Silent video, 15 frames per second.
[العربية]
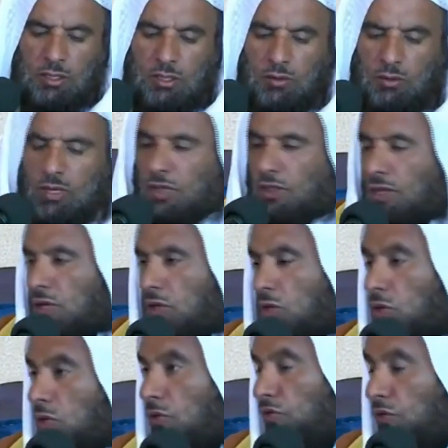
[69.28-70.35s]
والذين
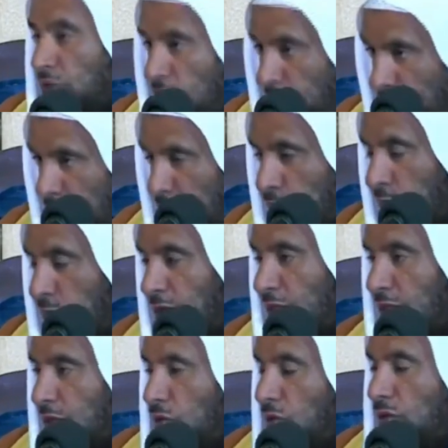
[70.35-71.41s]
يتوفون منكم
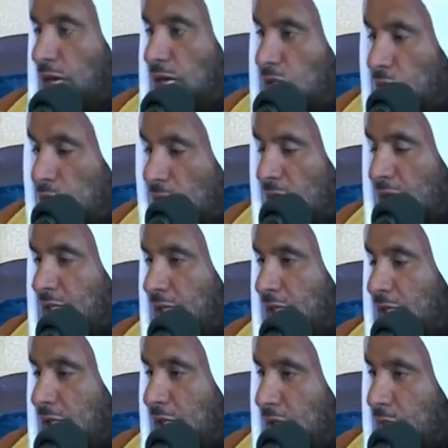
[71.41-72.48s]
ويذرون أزواجا
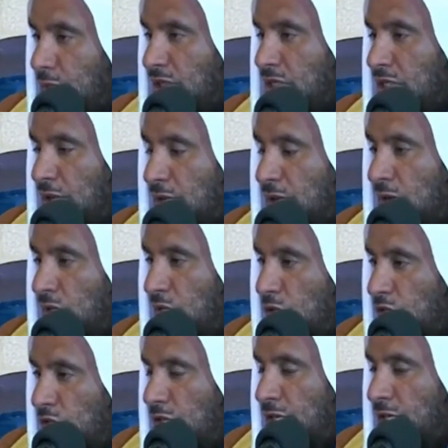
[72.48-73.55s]
يتربصن
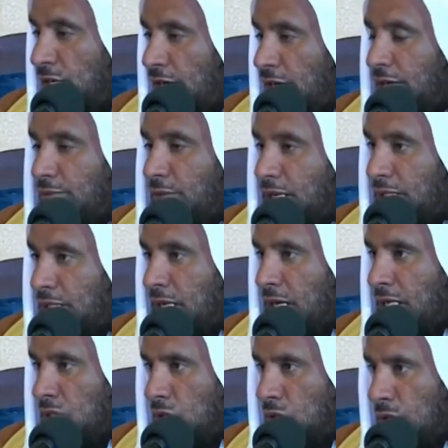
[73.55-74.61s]
بأنفسهن أربعة
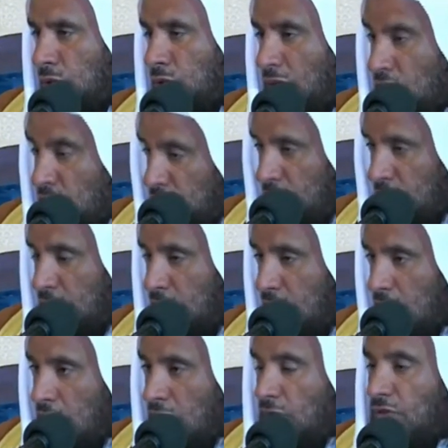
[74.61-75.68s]
أشهر وعشرة
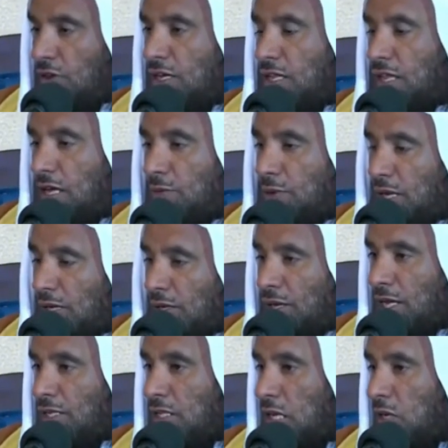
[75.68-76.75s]
فإذا بلغن
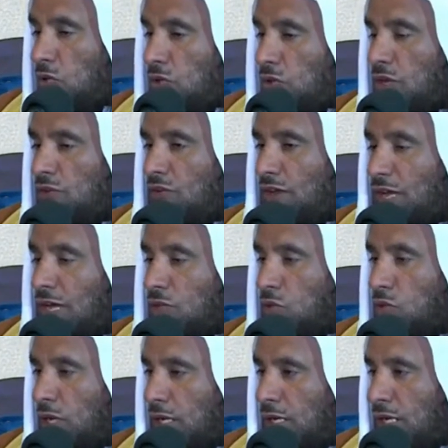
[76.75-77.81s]
أجلهن فلا
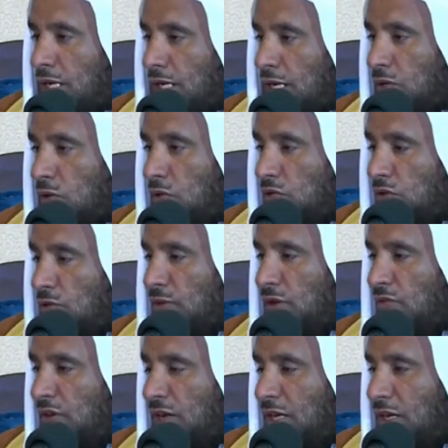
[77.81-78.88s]
جناح عليكم فيما
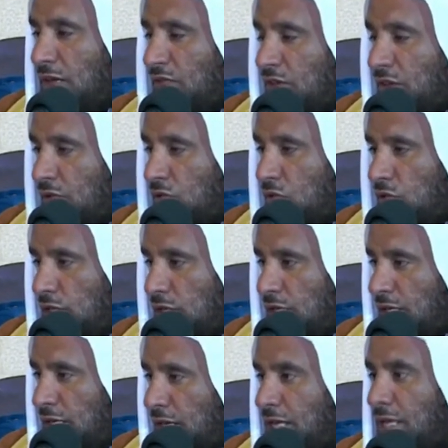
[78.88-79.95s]
فعلن في
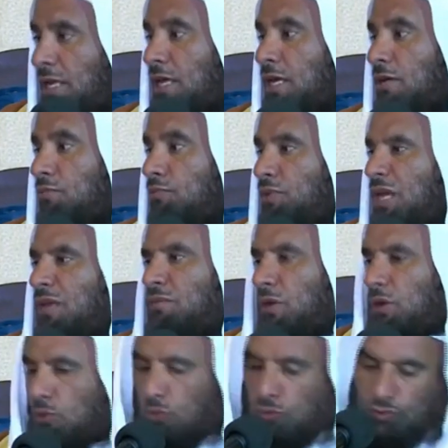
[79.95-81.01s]
أنفسهن
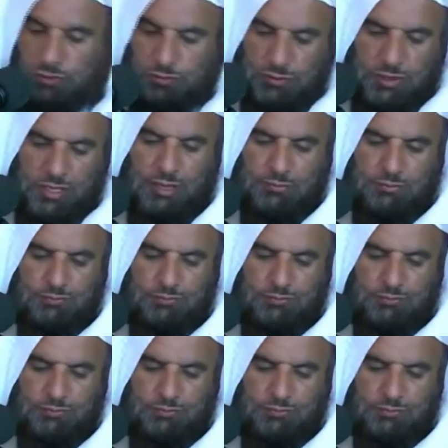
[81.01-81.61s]
بالمعروف نعم